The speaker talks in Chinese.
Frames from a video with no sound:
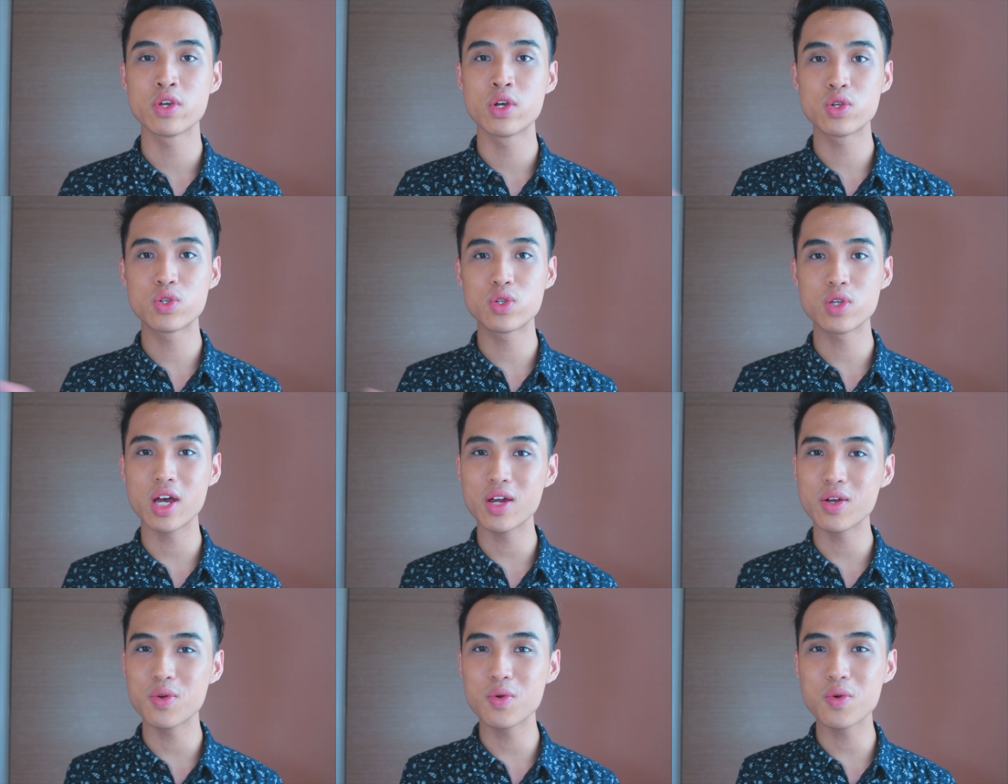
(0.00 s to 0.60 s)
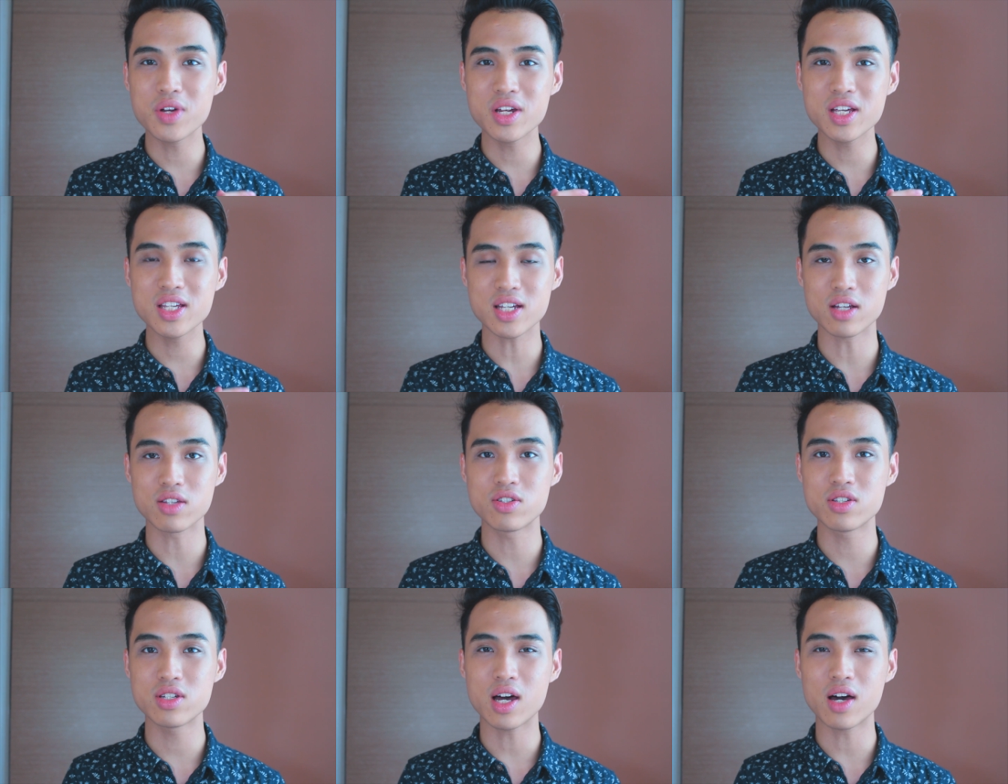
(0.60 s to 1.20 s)
所以，如果你
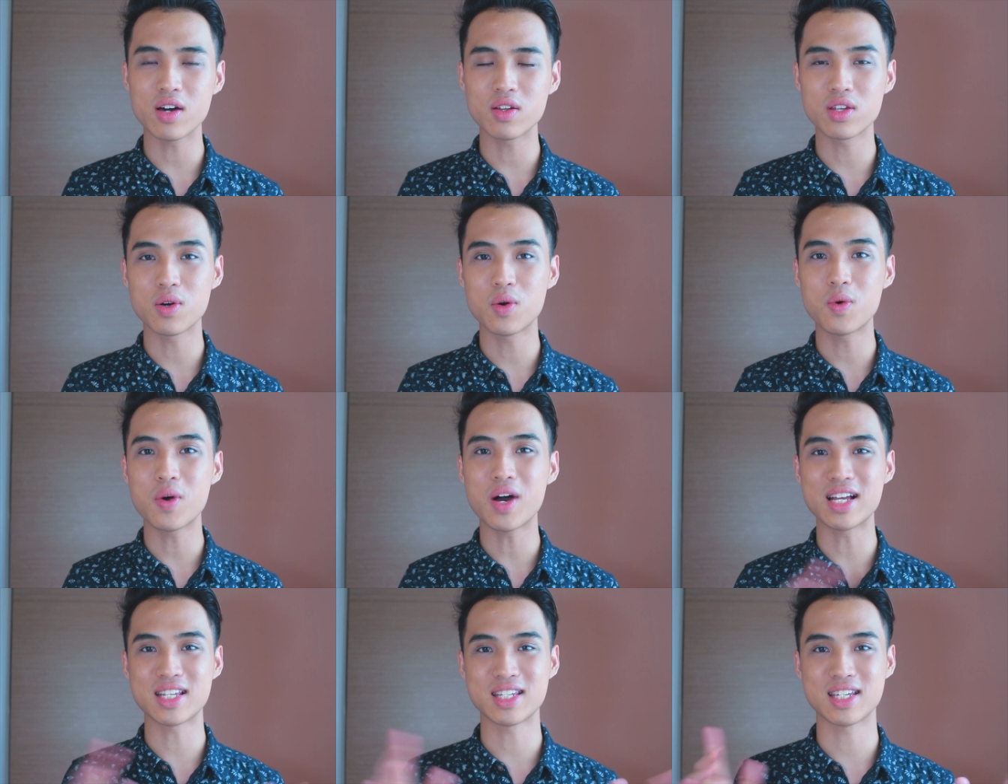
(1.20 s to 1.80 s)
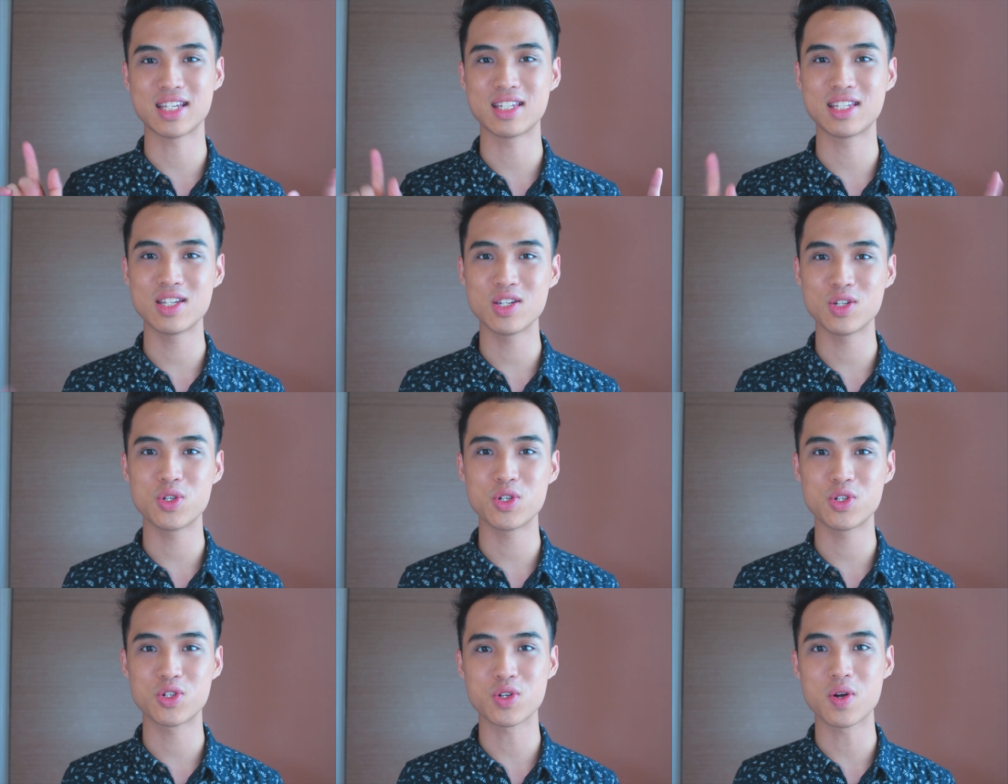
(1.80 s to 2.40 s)
想知道的话，请继
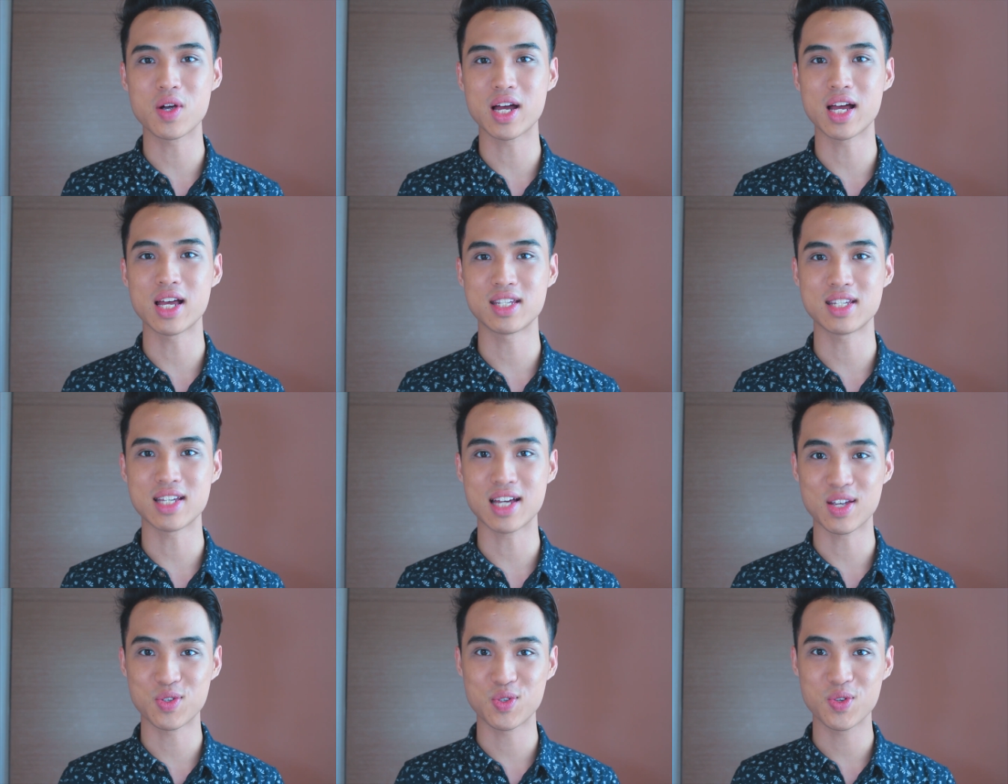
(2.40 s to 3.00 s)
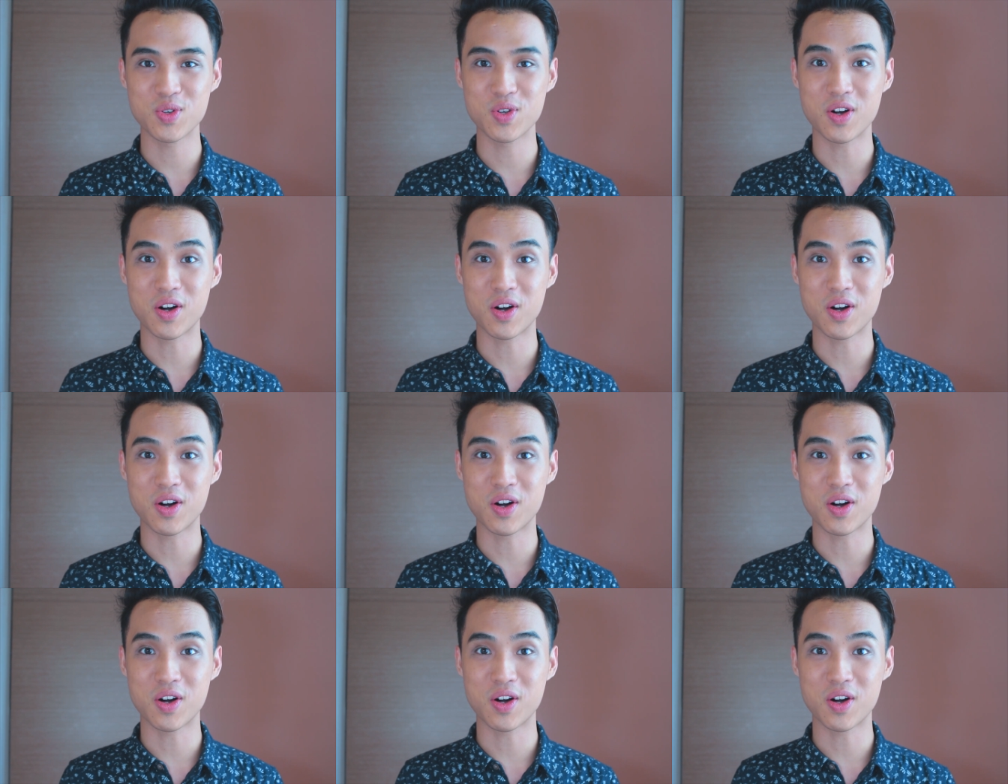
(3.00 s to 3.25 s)
续收看下去